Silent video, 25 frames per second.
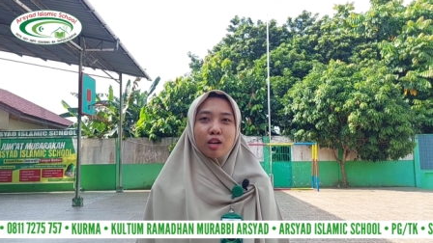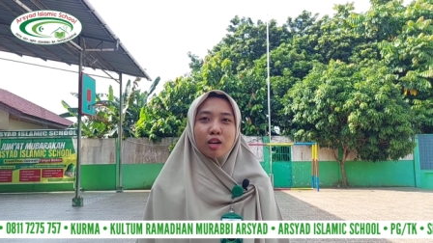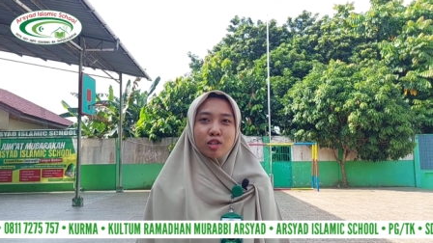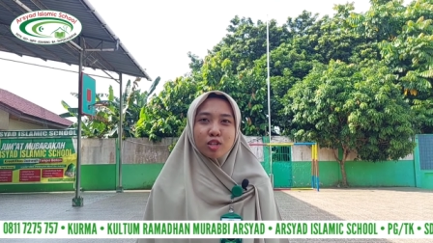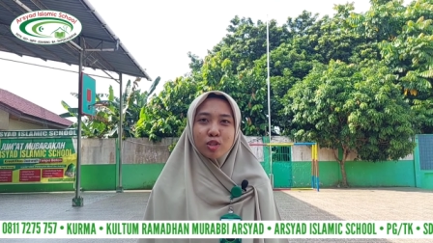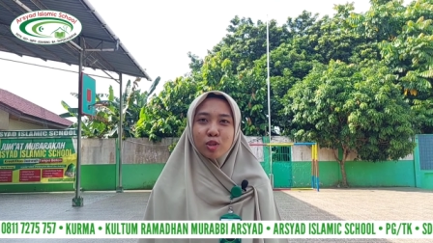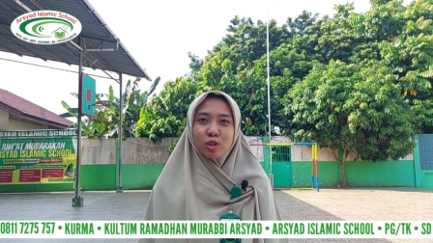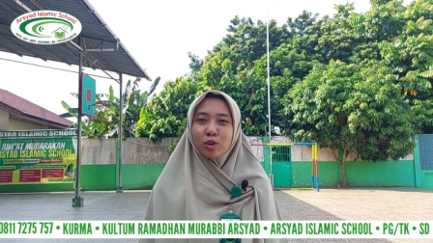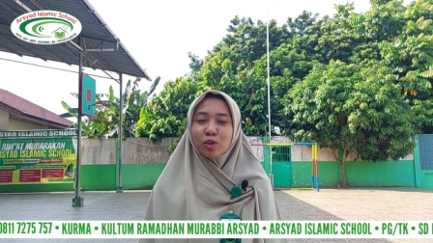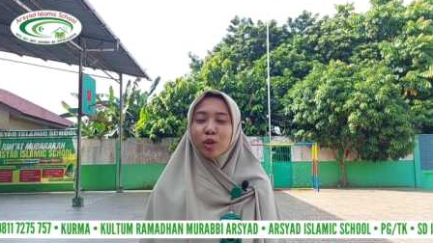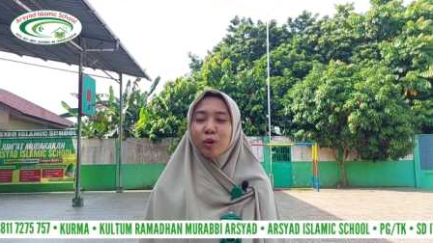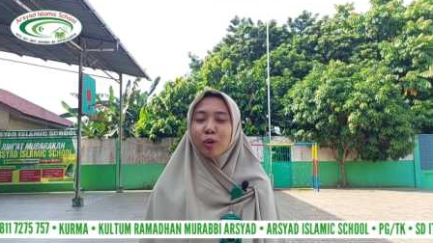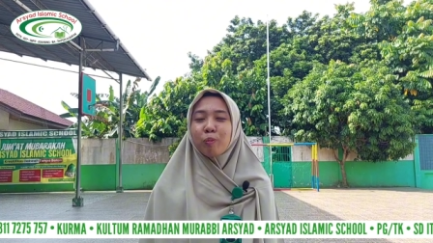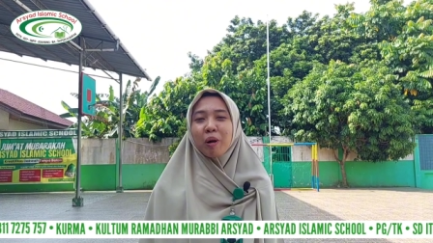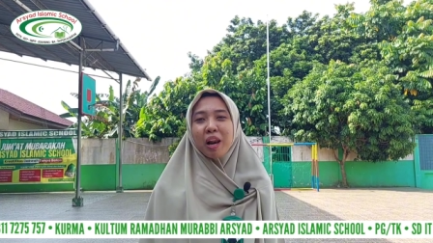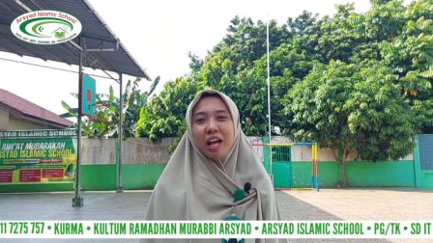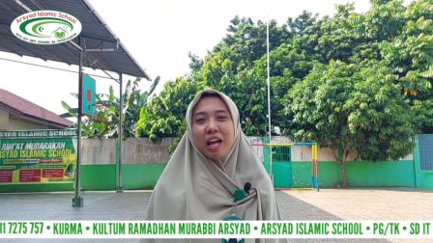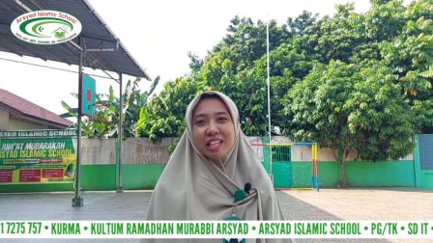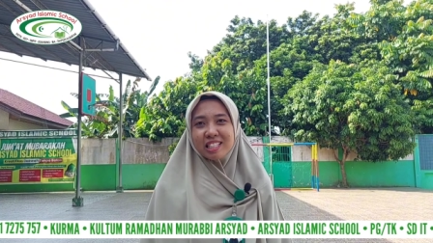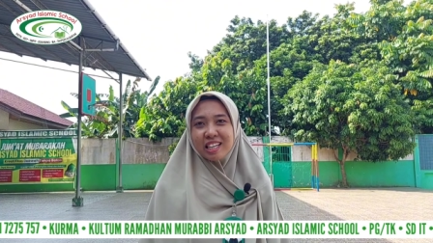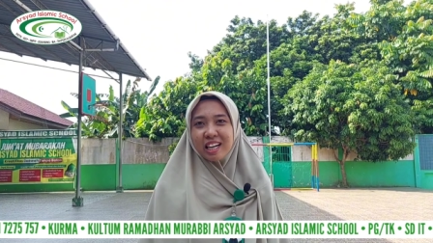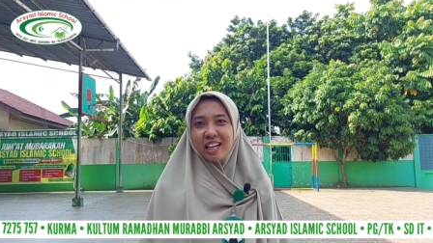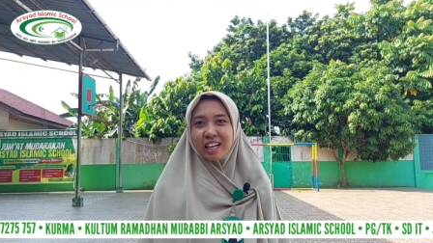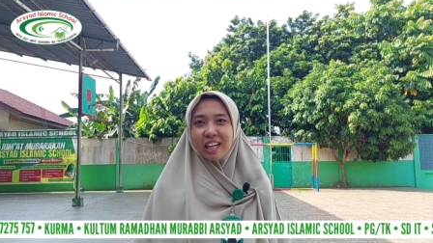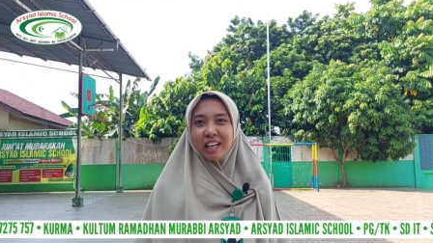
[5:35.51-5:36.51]
Sungguh
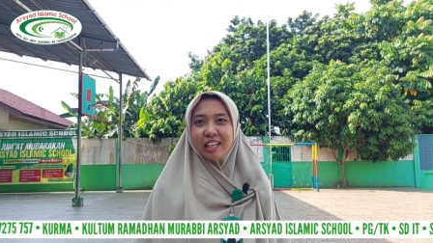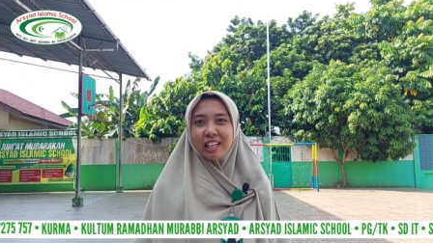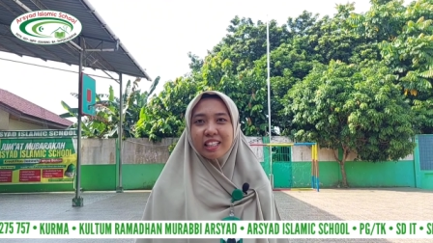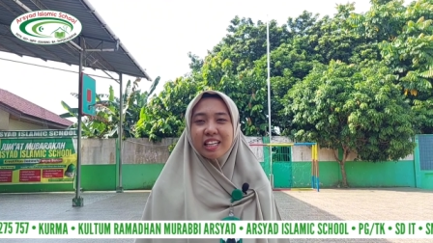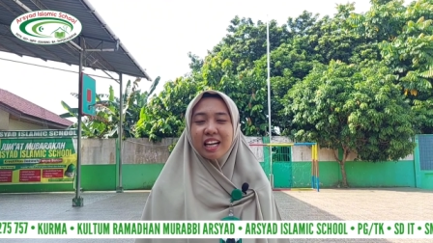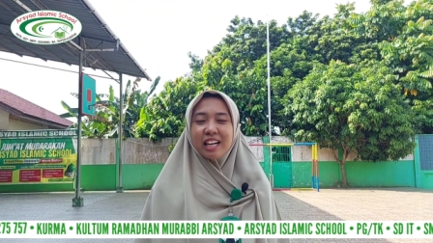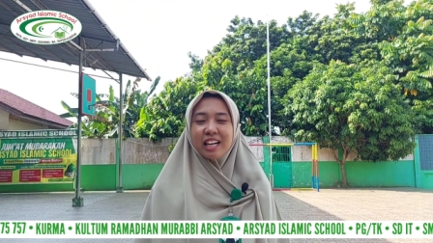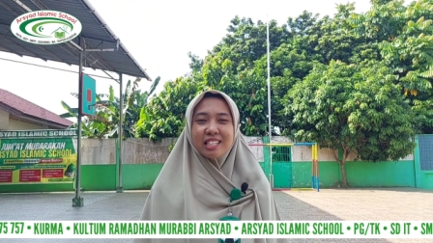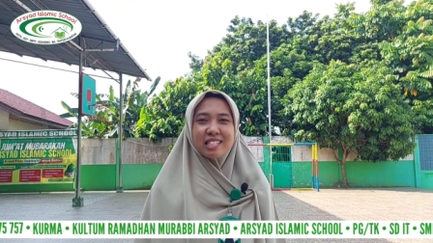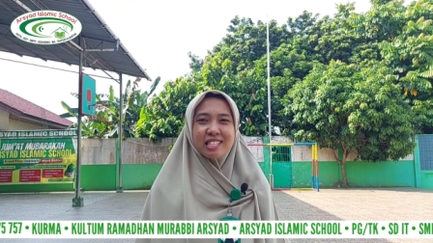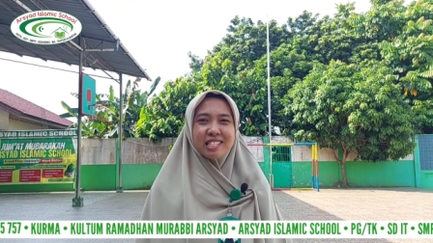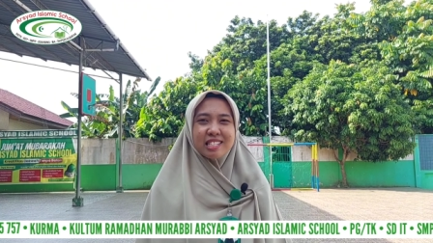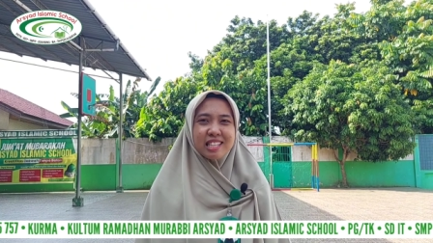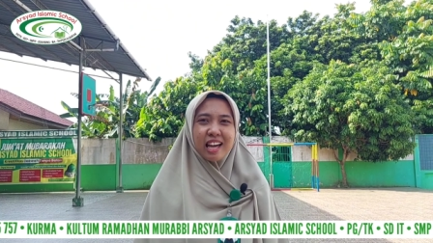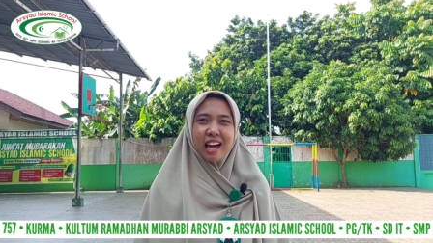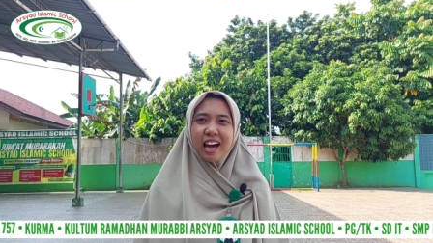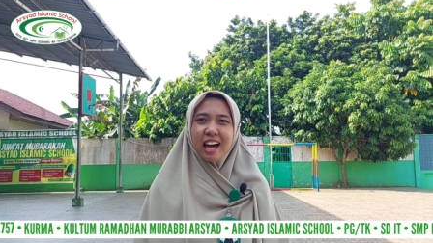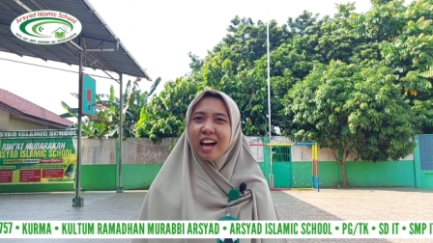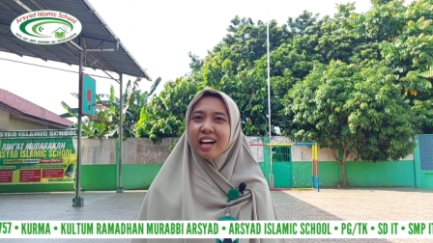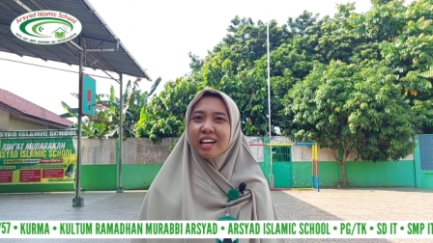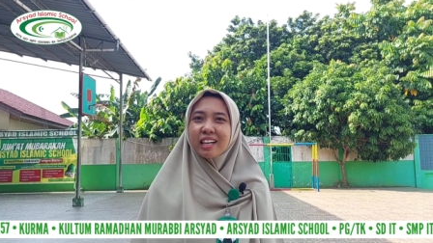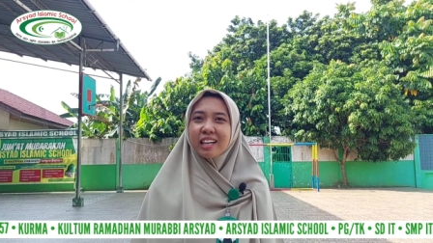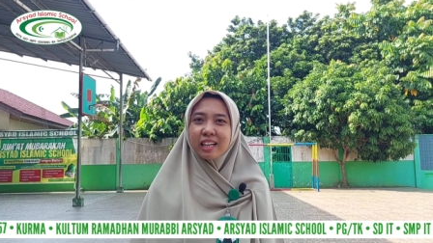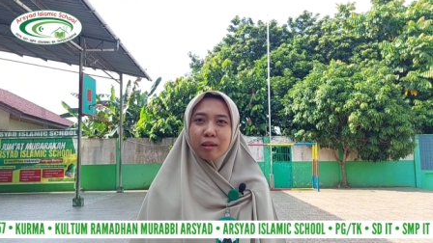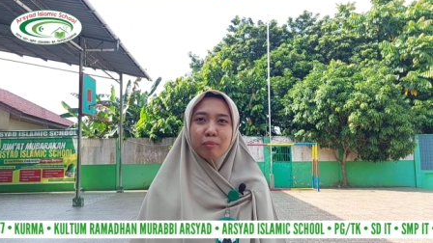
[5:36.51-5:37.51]
pelajaran yang
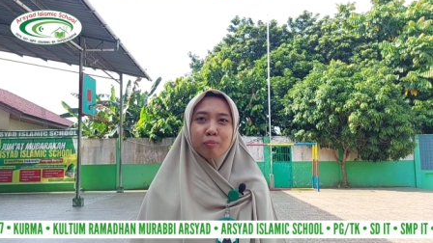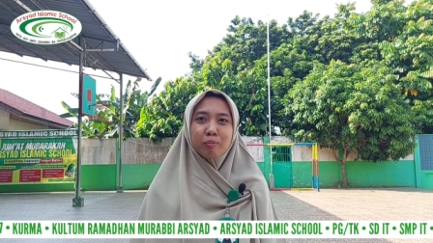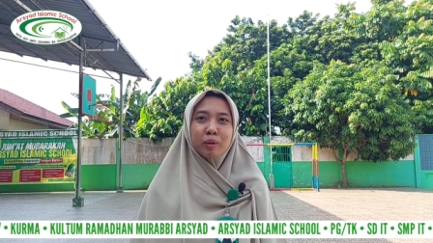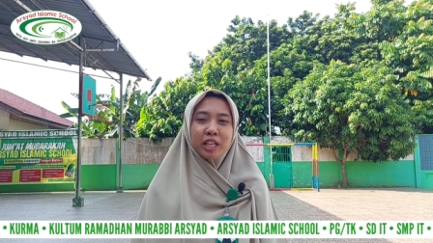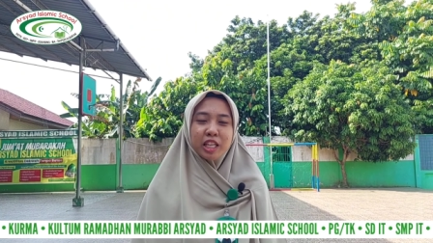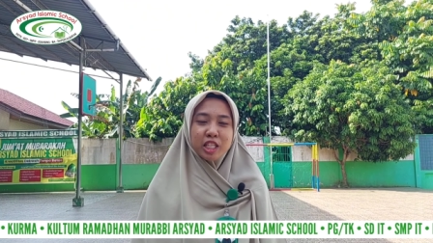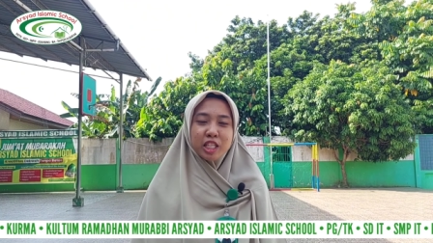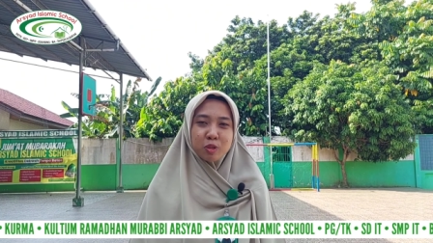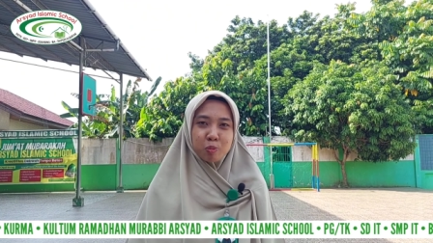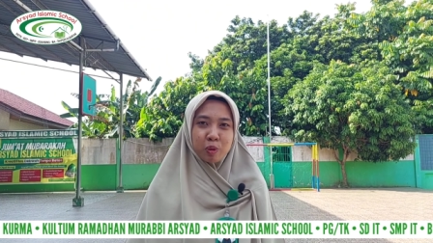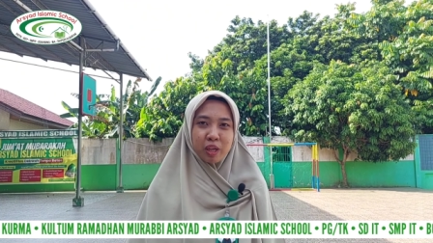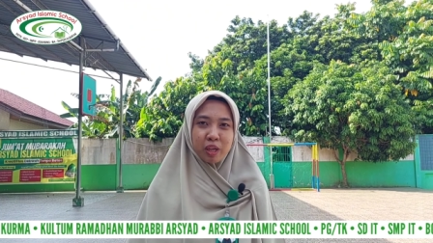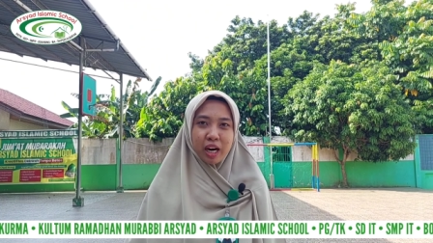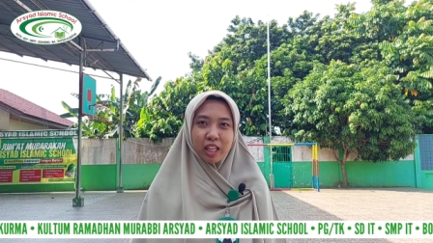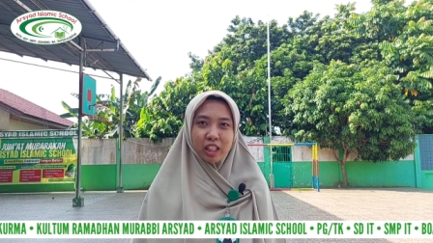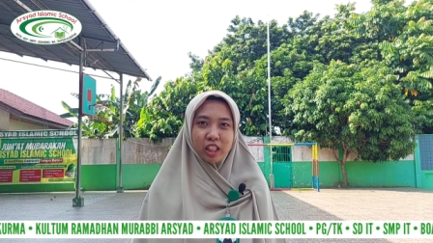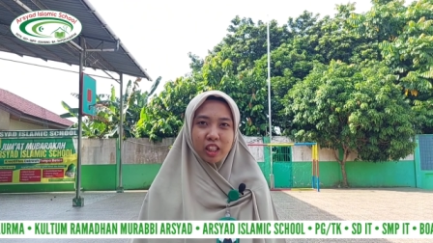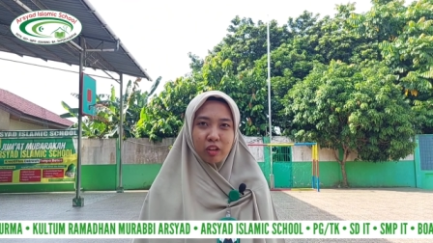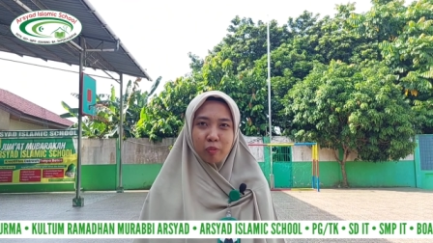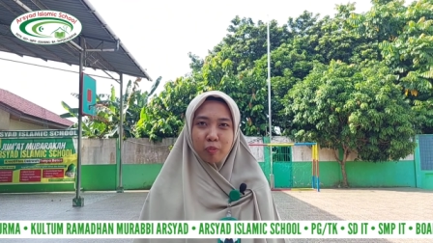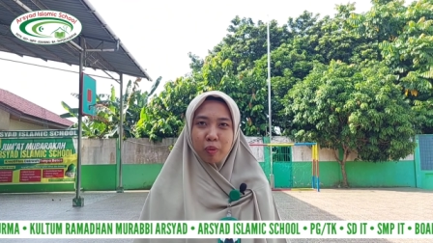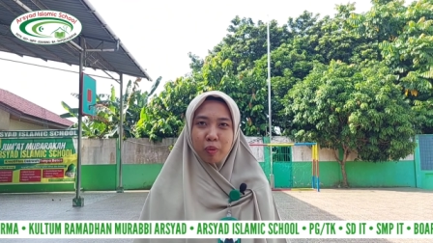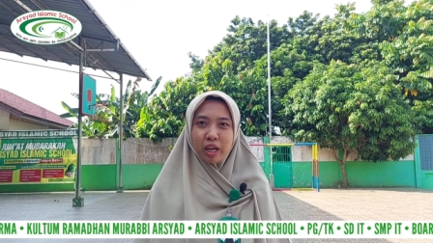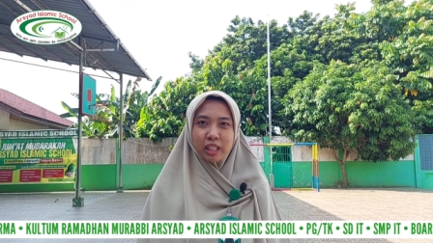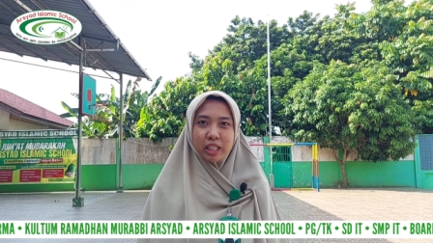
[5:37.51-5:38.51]
sangat
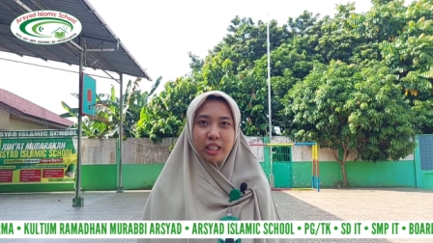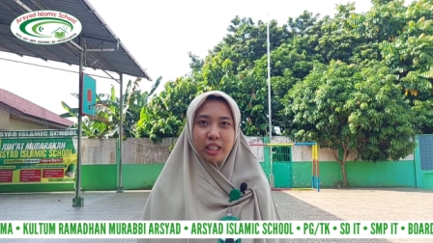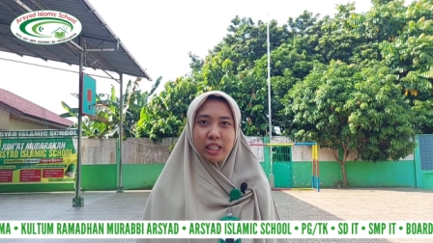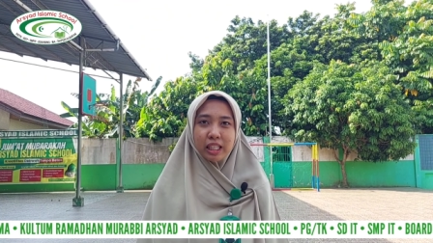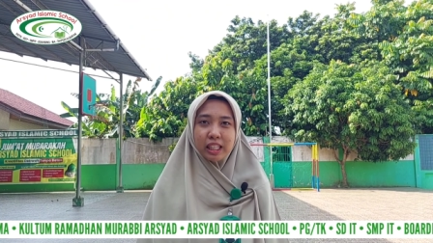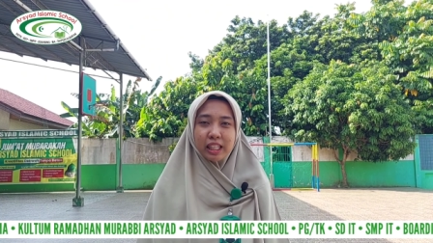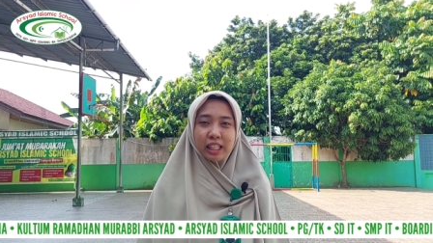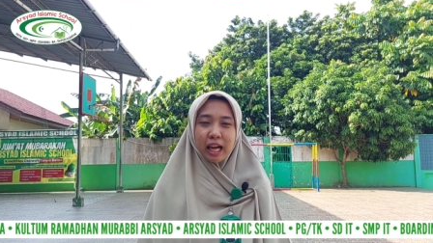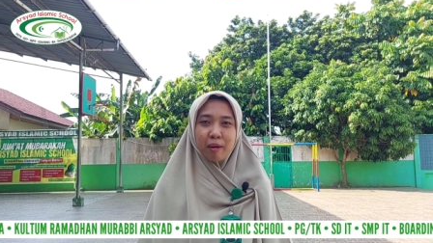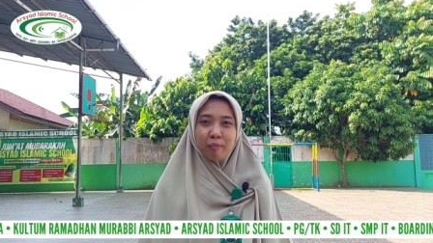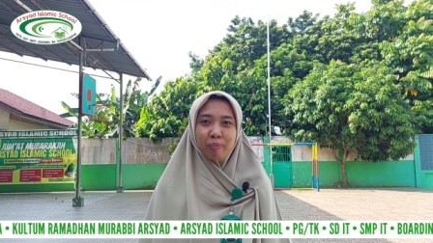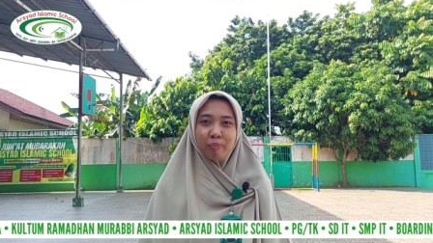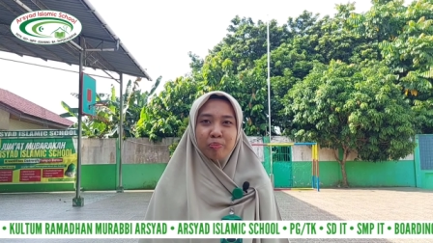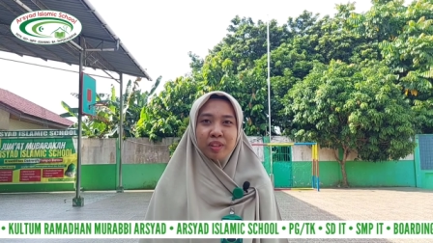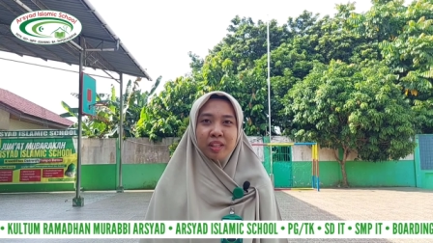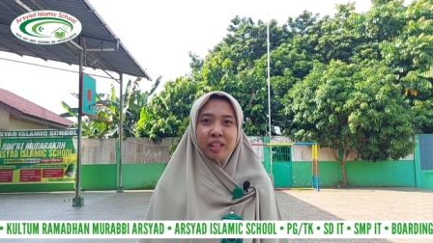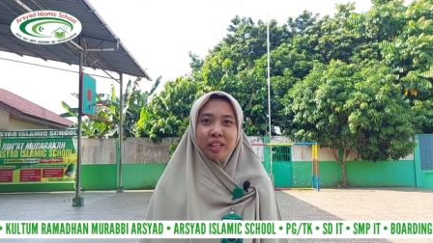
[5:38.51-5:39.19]
menginspiratif bagi kita